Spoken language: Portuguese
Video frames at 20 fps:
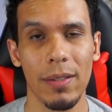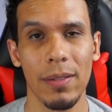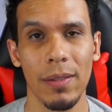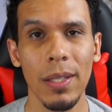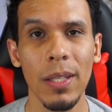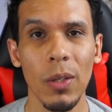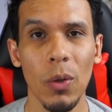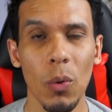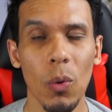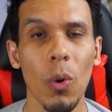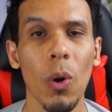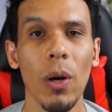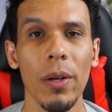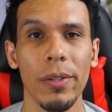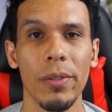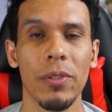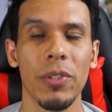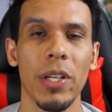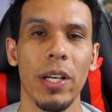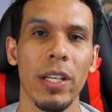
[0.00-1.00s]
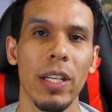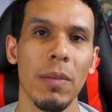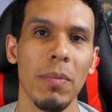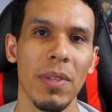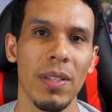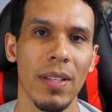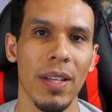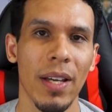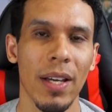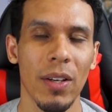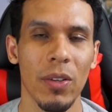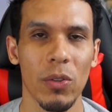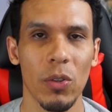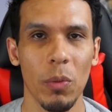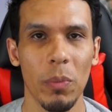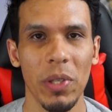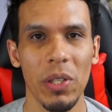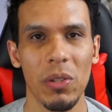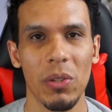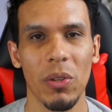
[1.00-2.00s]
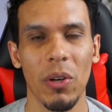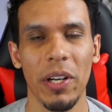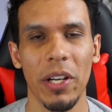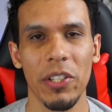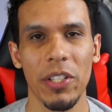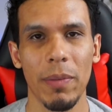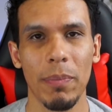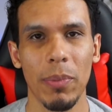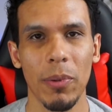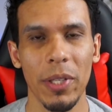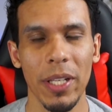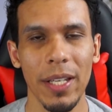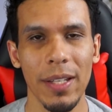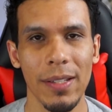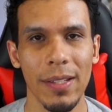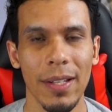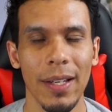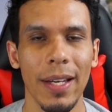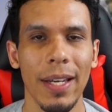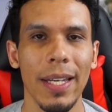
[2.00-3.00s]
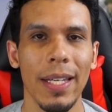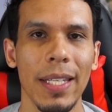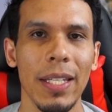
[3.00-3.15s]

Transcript: Sim, eu gosto de animes sobre história japonesa